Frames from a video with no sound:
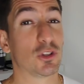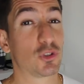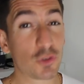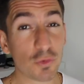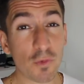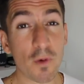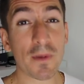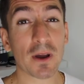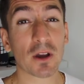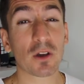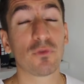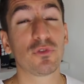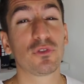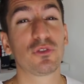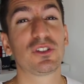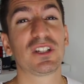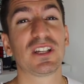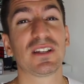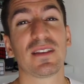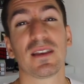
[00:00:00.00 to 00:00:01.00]
Et du moment que vous
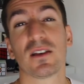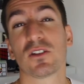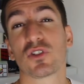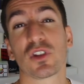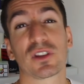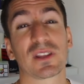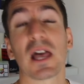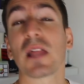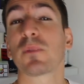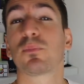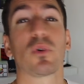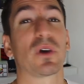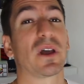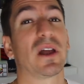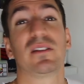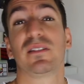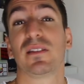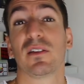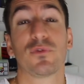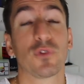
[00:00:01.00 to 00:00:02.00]
utilisez un jeu de cartes pour
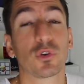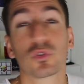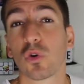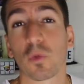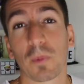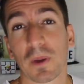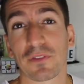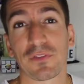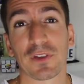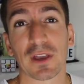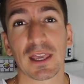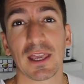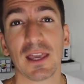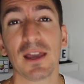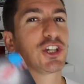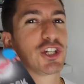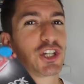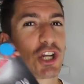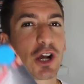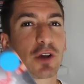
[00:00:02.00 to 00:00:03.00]
réaliser vos tours
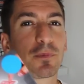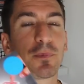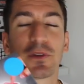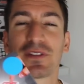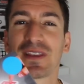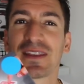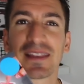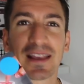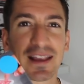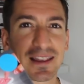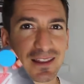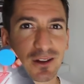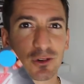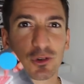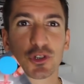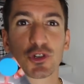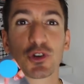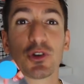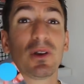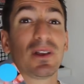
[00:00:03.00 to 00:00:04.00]
préférés, choc peut s'intégrer dans
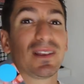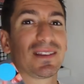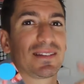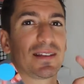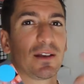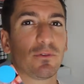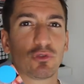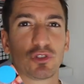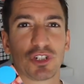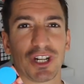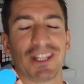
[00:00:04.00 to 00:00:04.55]
le jeu sans vous